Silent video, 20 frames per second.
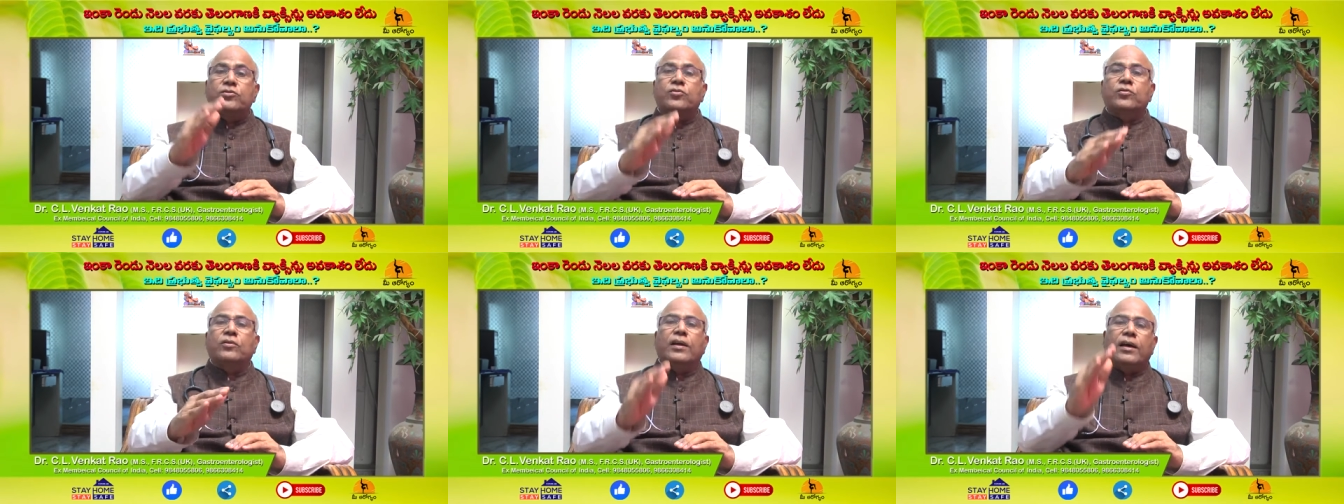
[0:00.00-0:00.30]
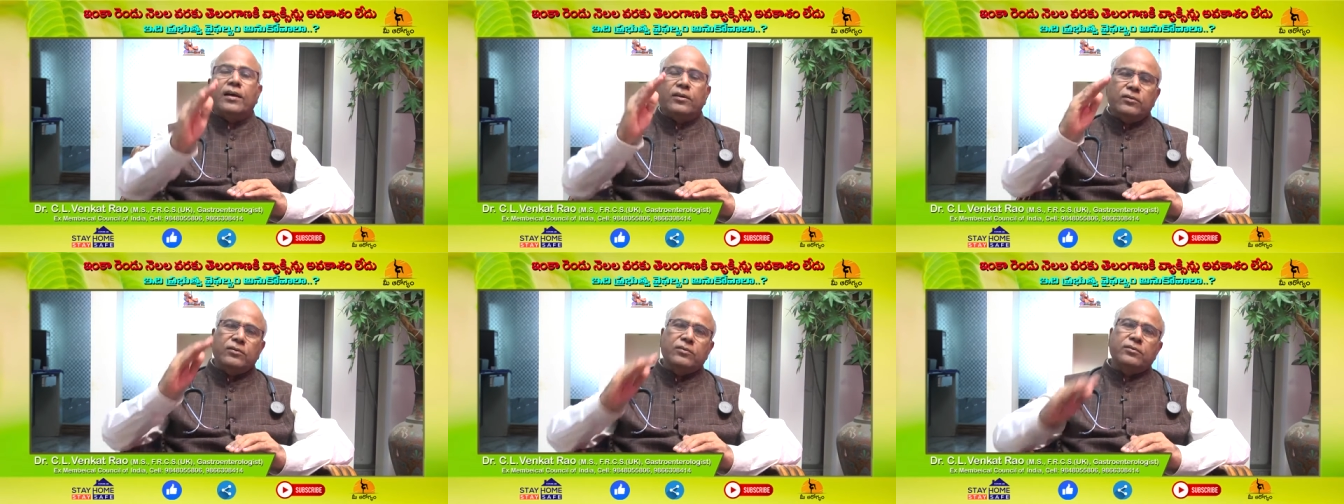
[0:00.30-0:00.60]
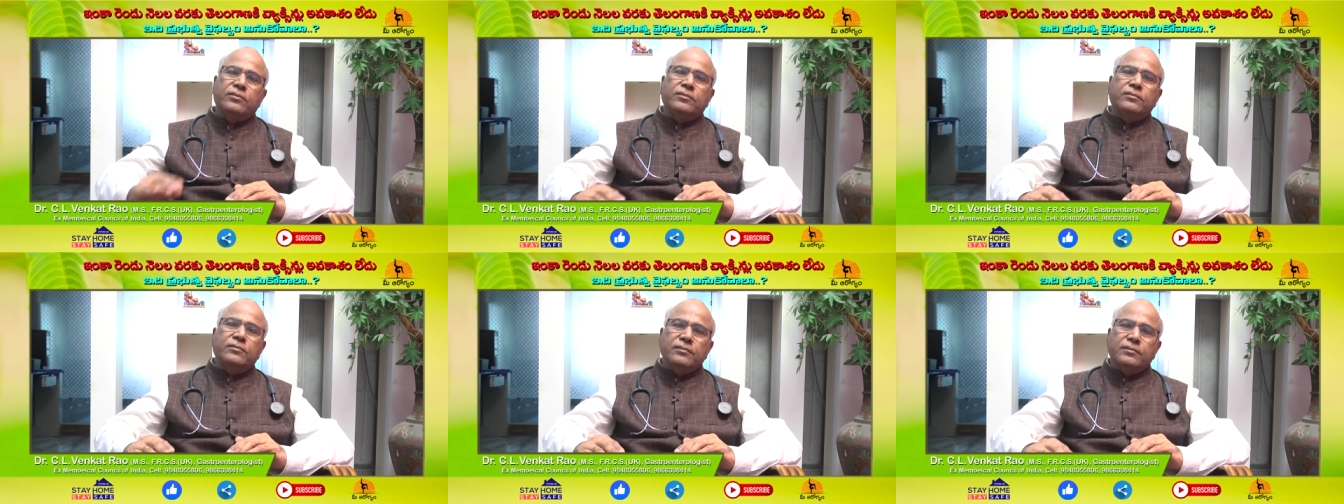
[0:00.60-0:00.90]
ఇస్తున్నారు
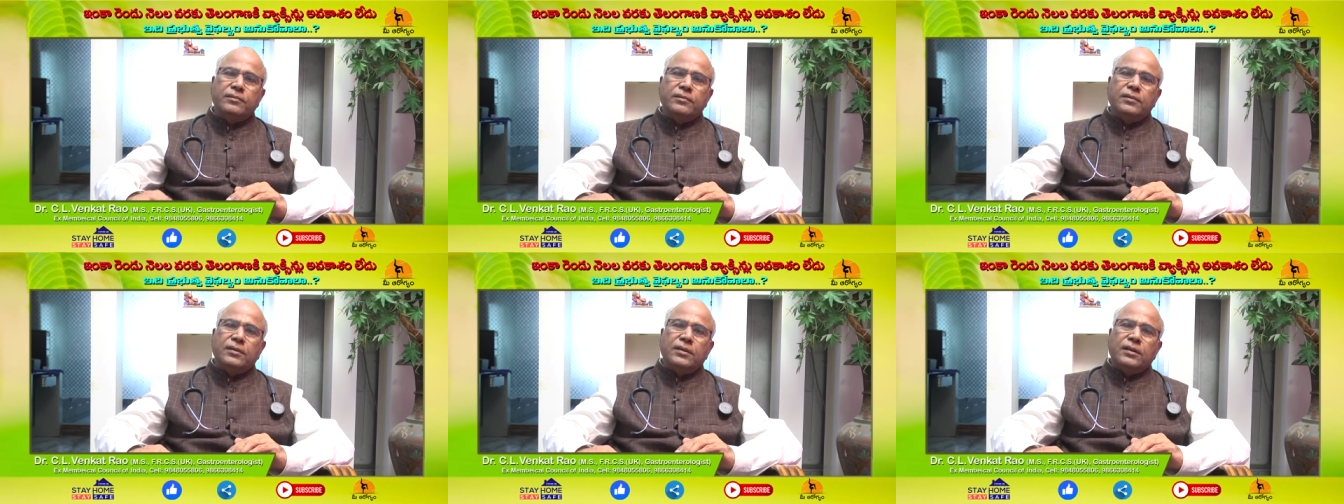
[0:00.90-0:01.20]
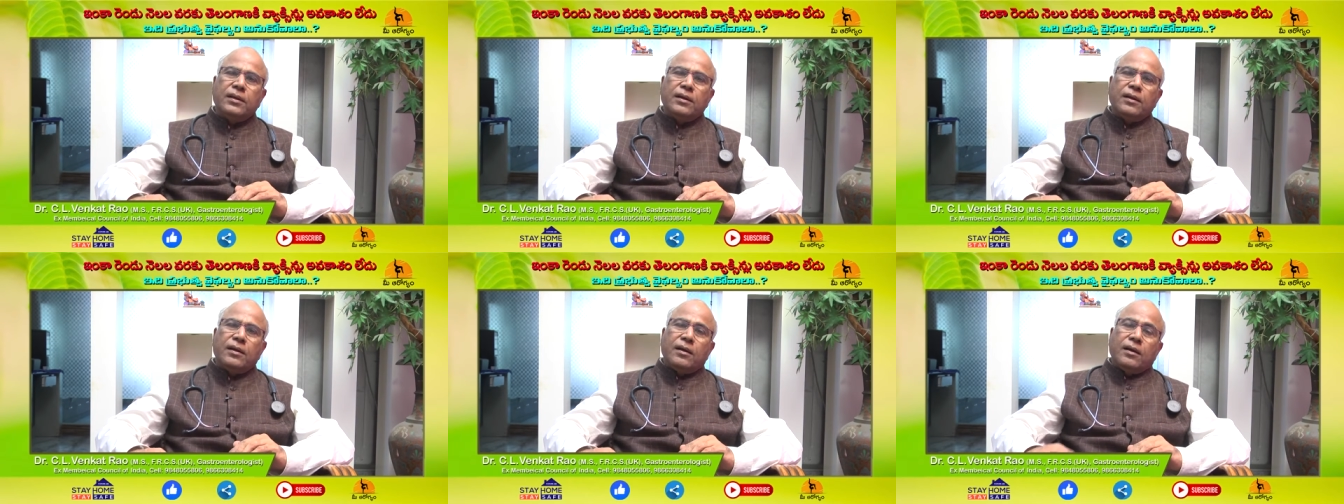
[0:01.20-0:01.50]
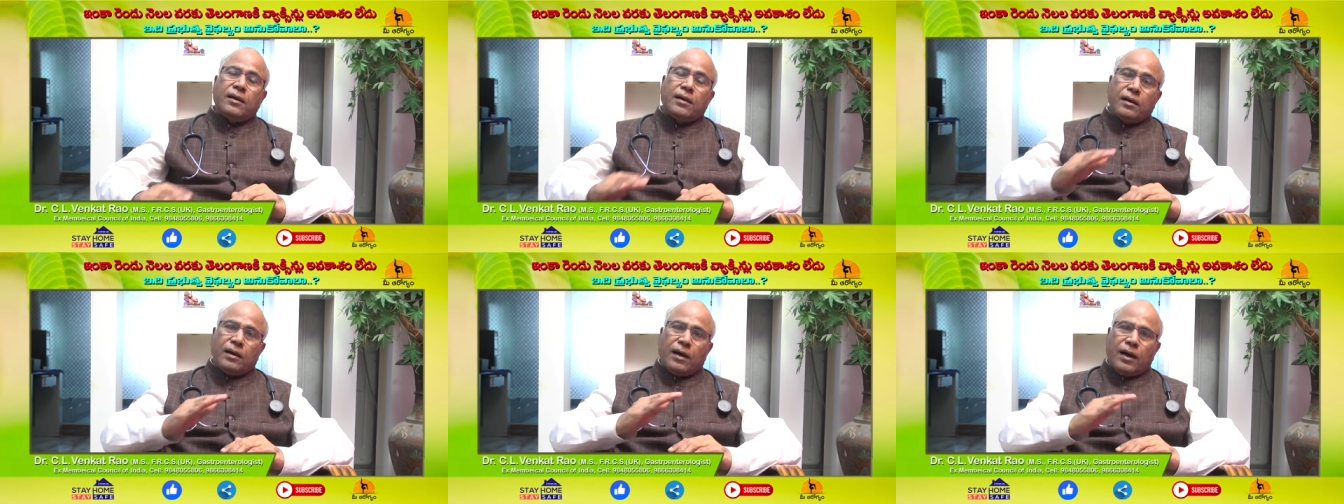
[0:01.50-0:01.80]

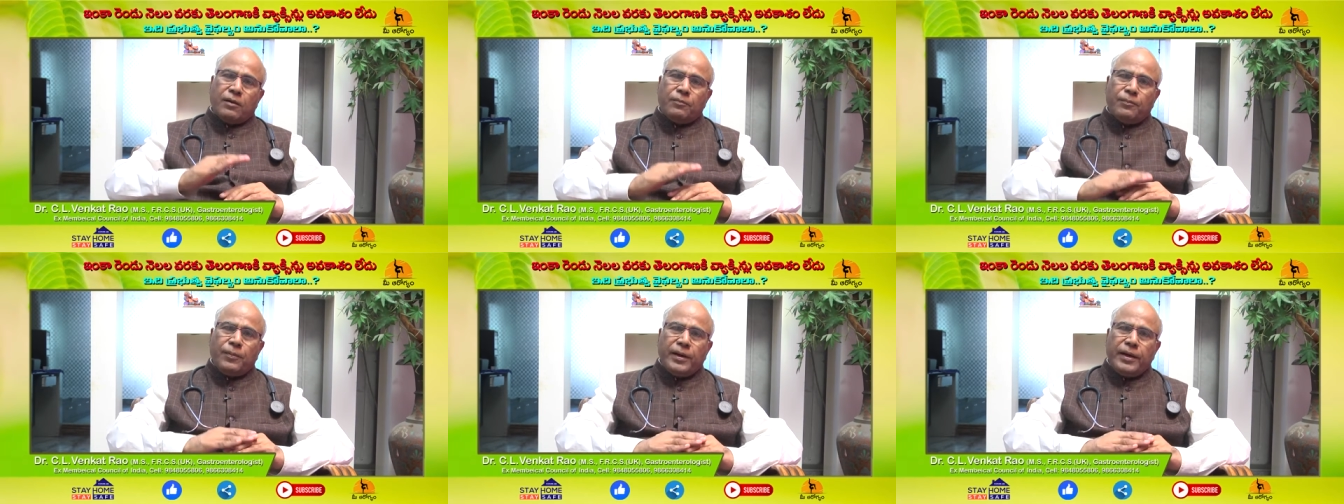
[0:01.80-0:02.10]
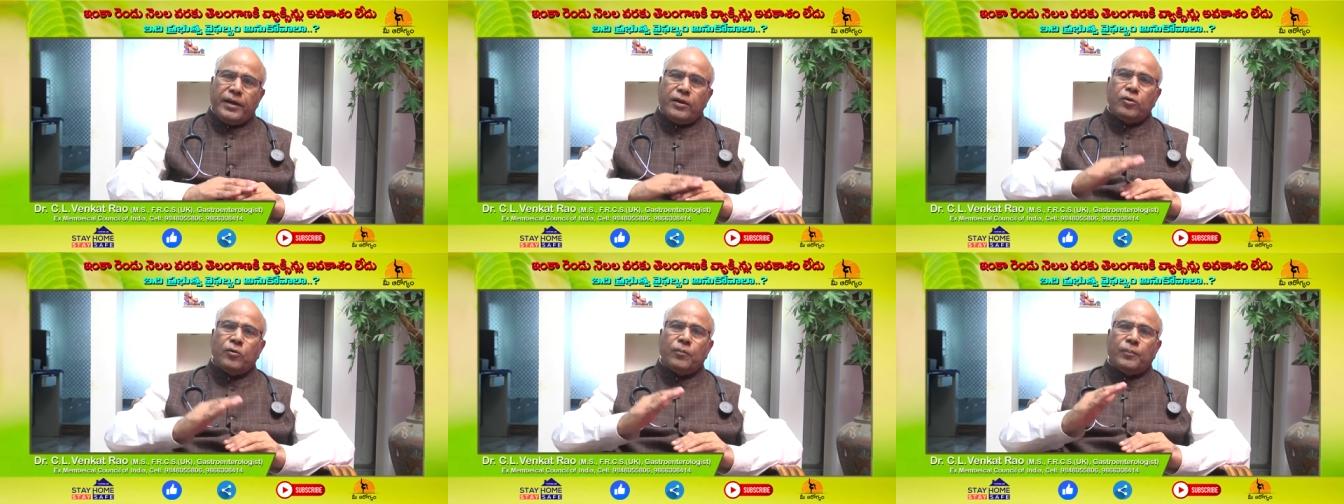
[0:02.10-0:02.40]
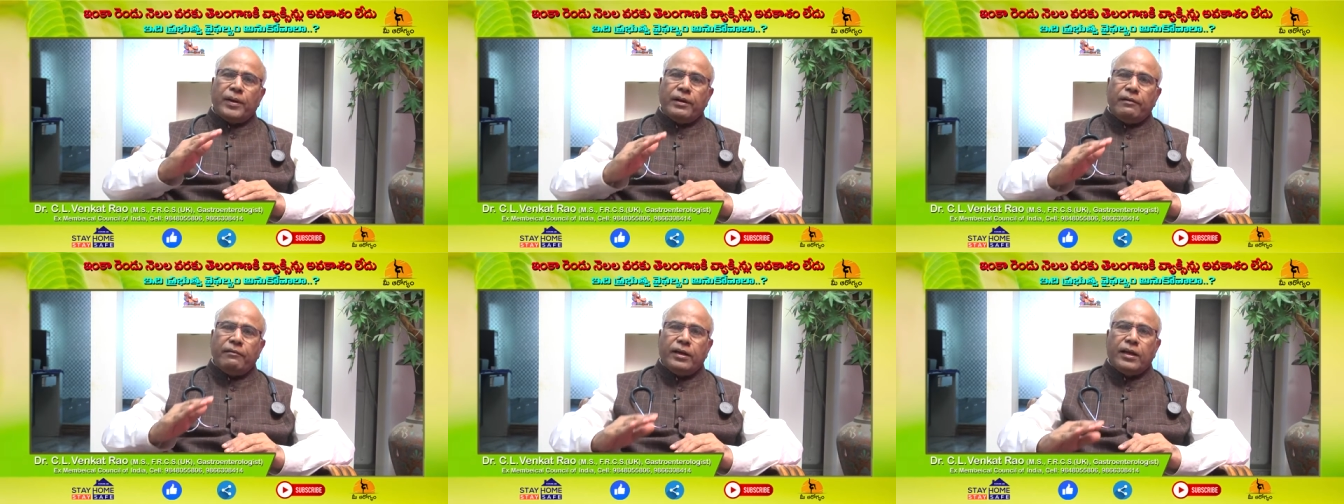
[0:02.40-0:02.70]
కార్పొరేటివ్
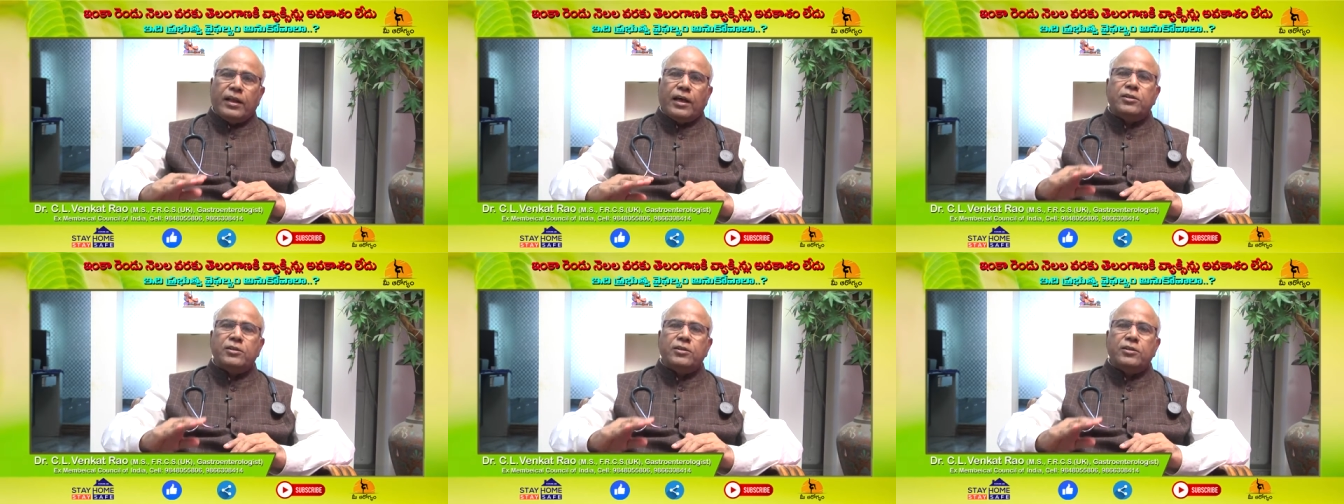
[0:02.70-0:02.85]
ప్రైవేట్